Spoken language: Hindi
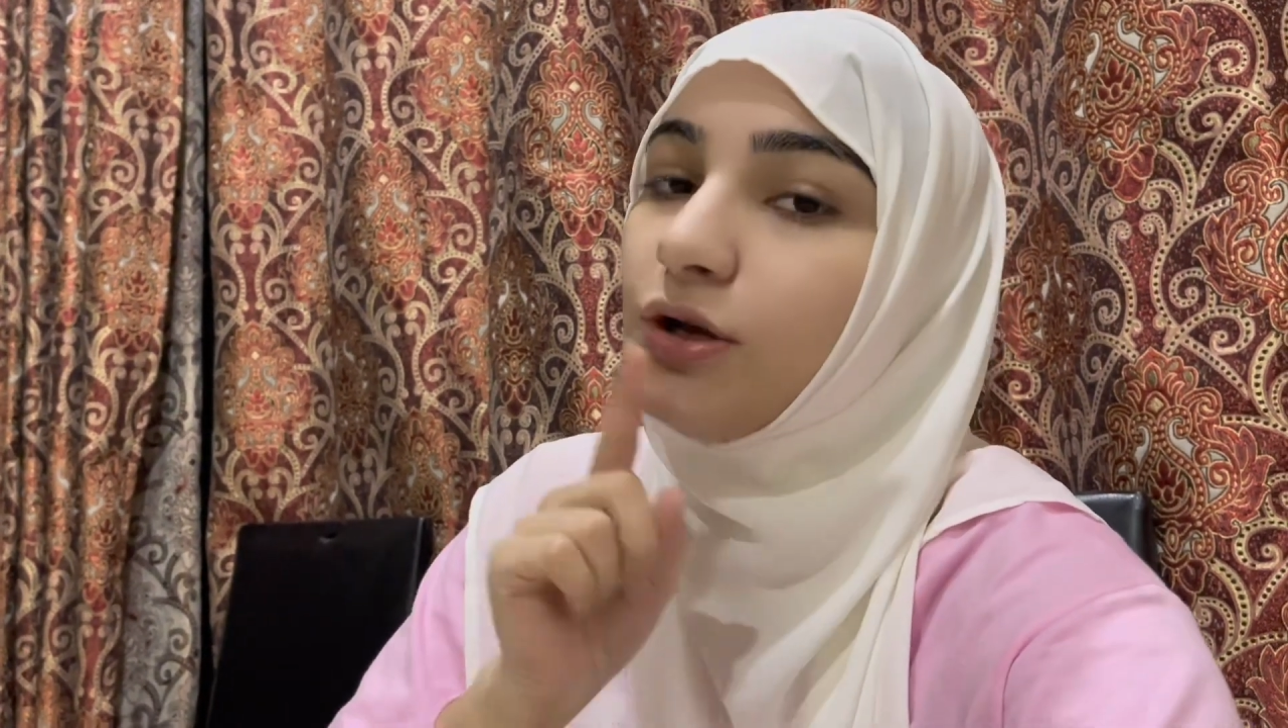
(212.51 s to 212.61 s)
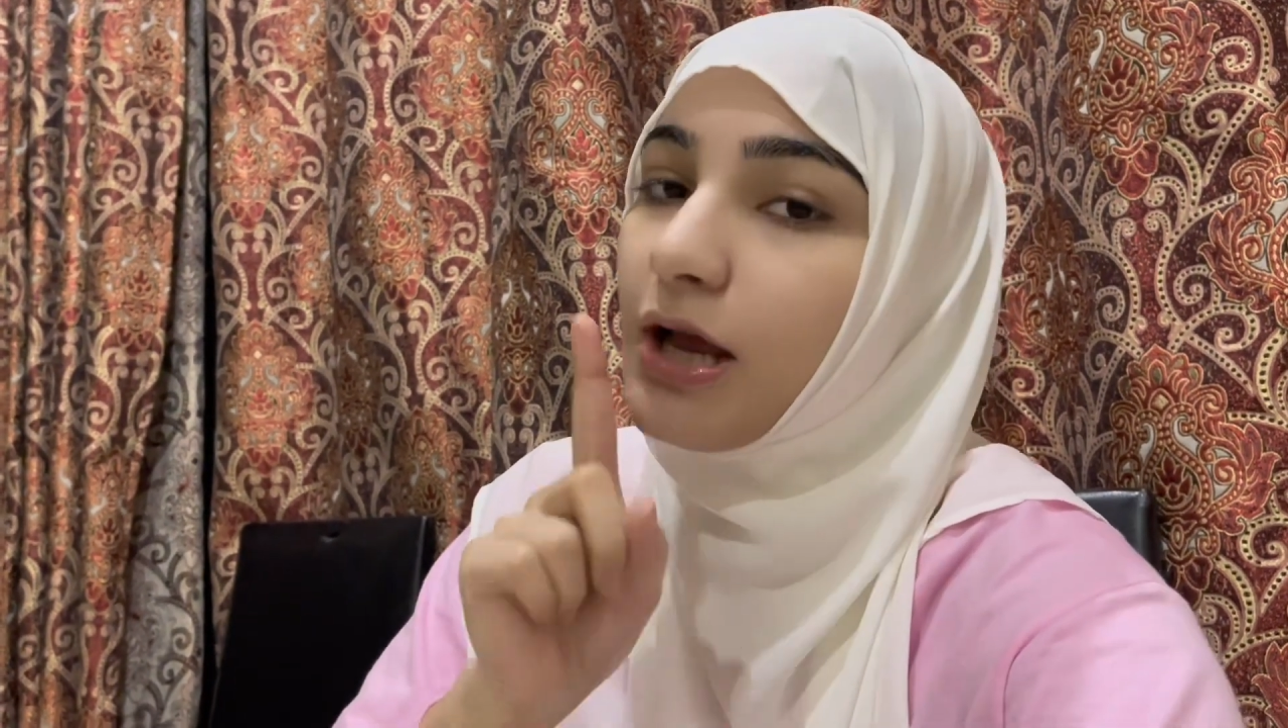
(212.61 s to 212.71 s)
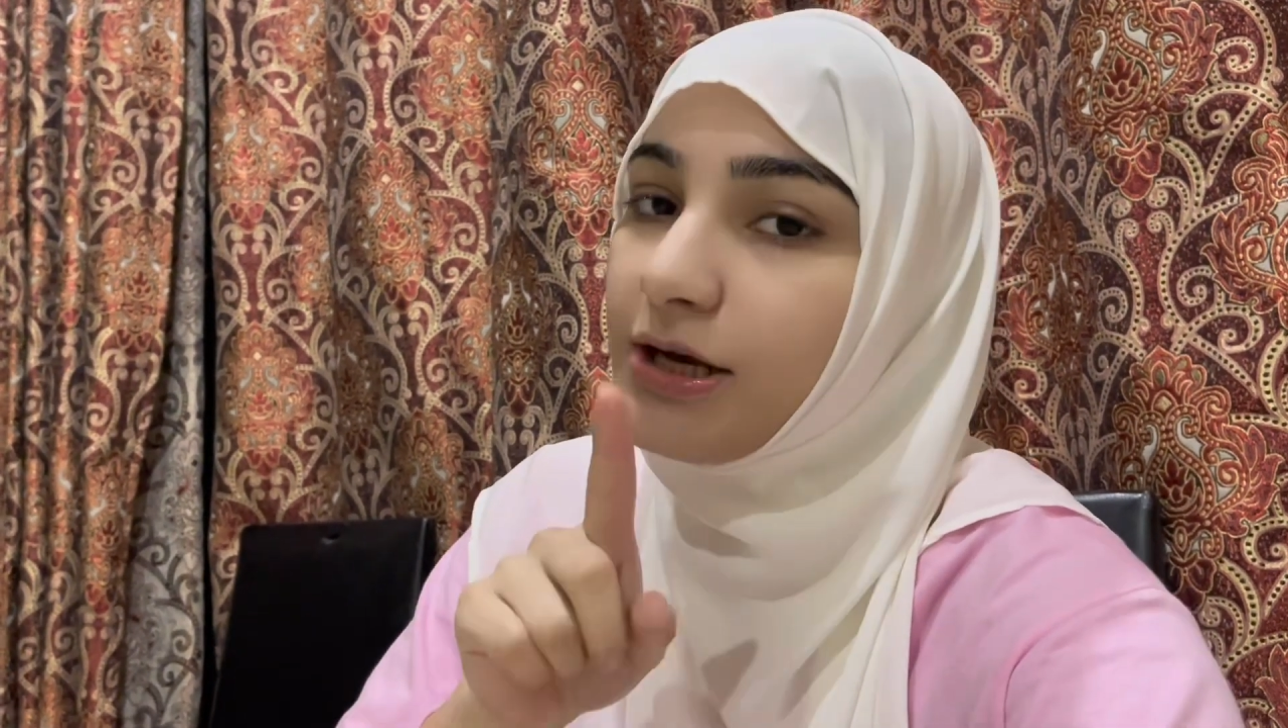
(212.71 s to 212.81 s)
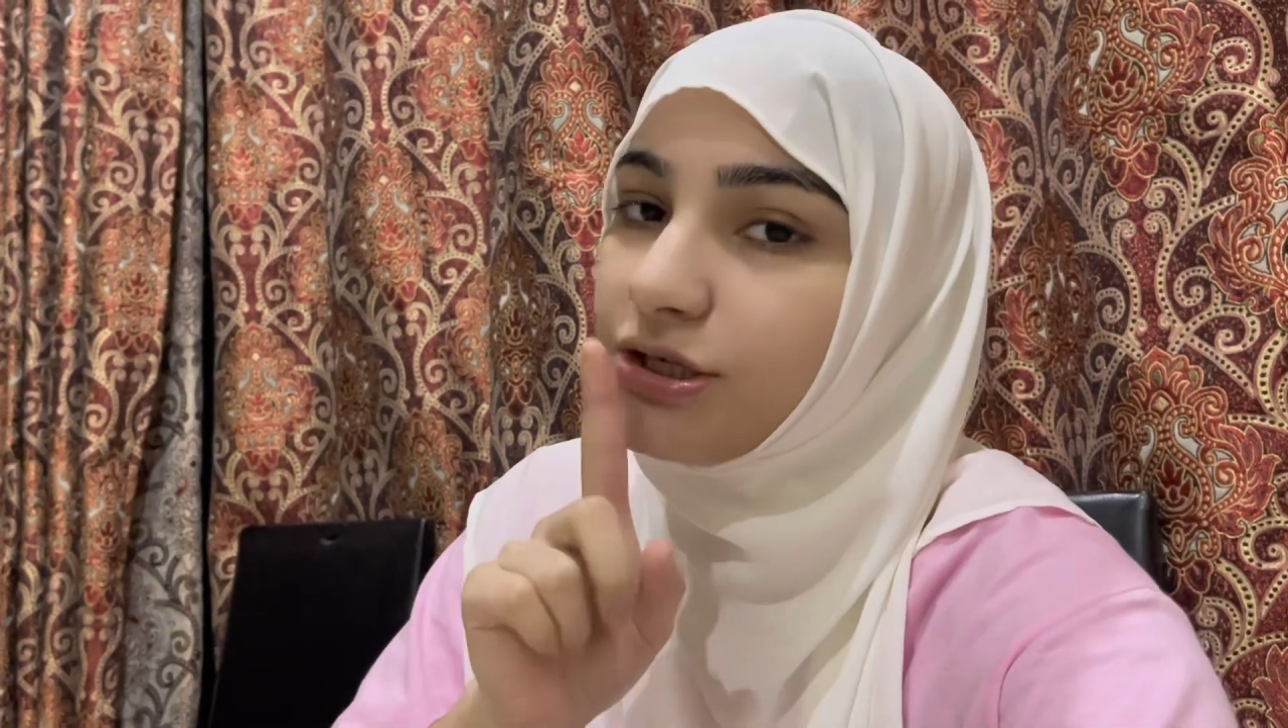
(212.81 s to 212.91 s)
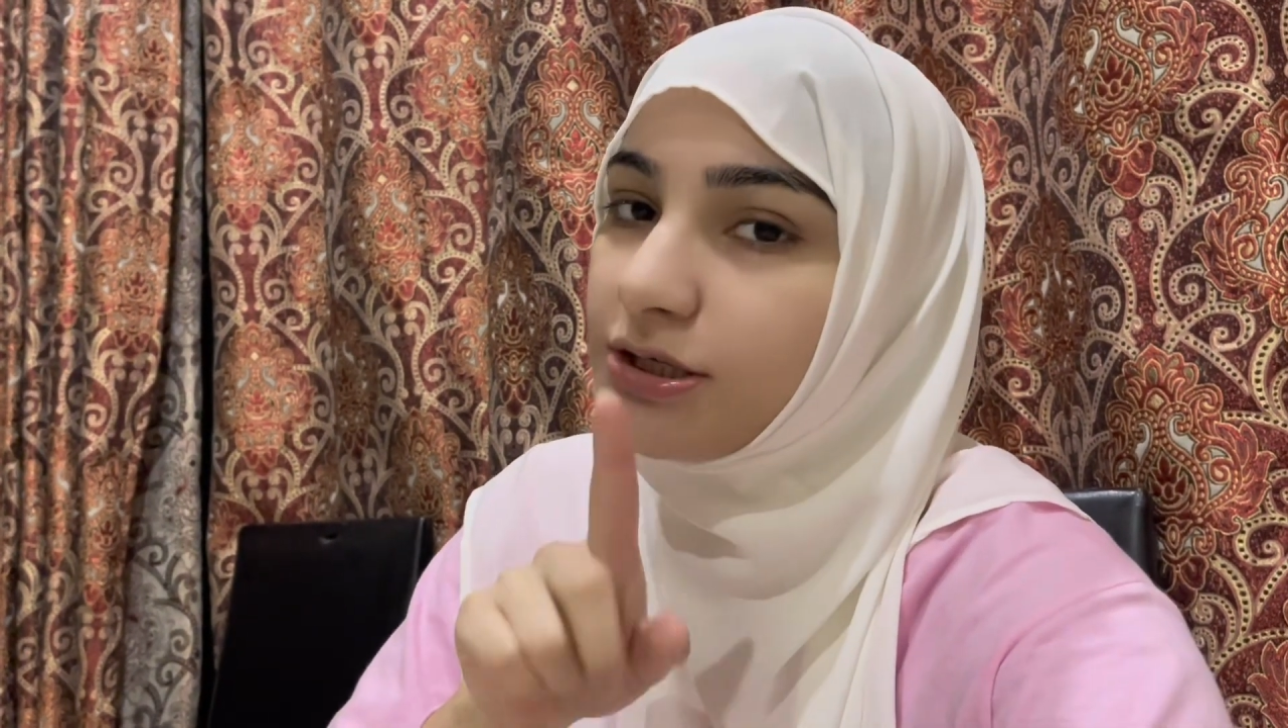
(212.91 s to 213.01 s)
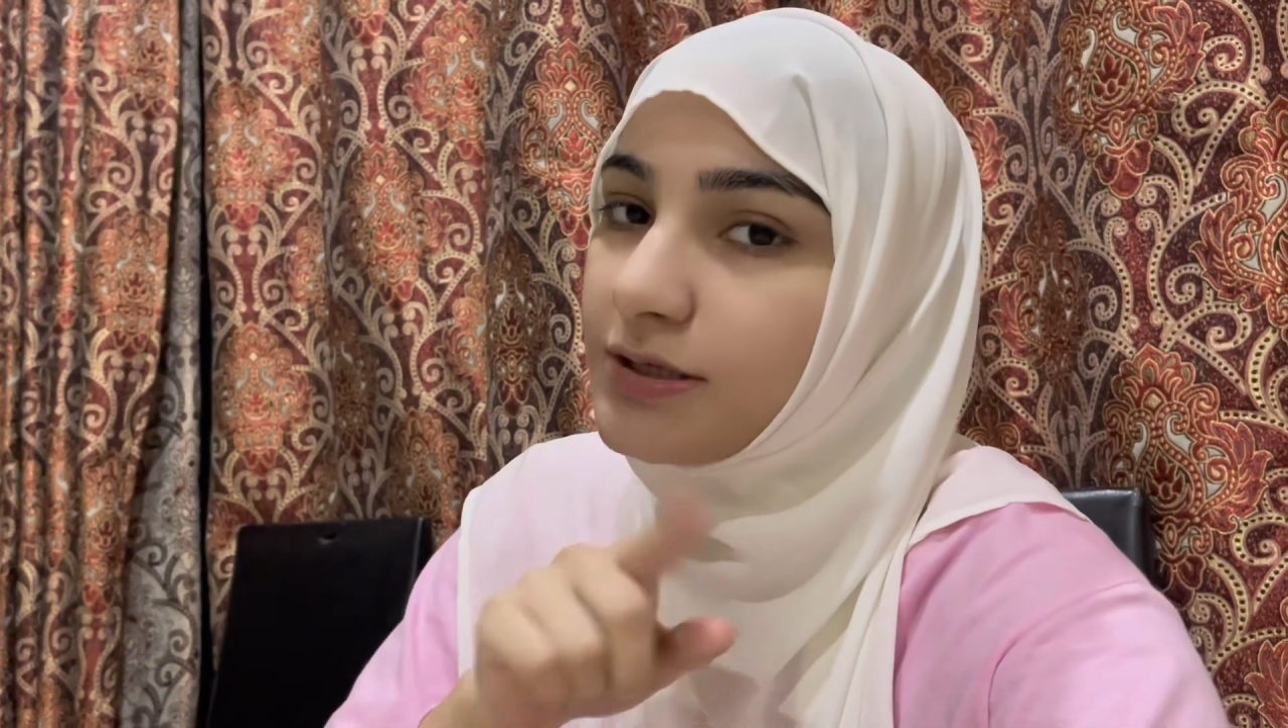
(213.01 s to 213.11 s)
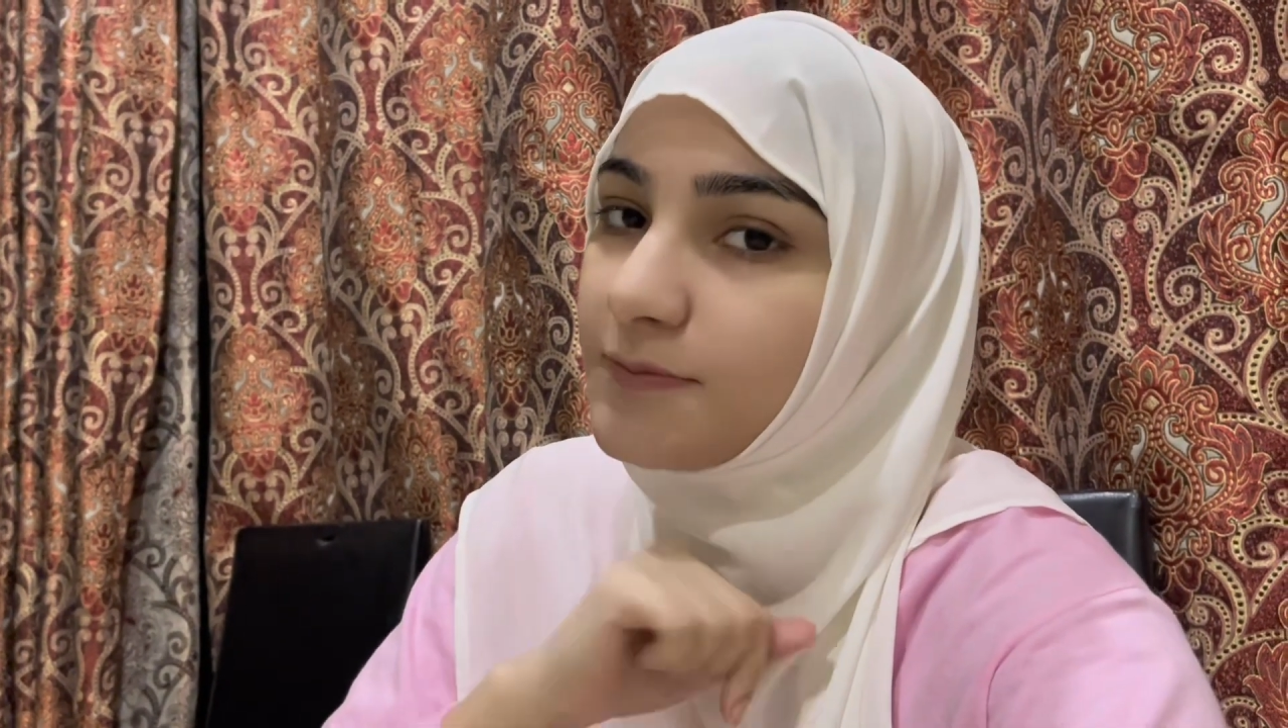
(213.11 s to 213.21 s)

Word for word: तो लाइक शेयर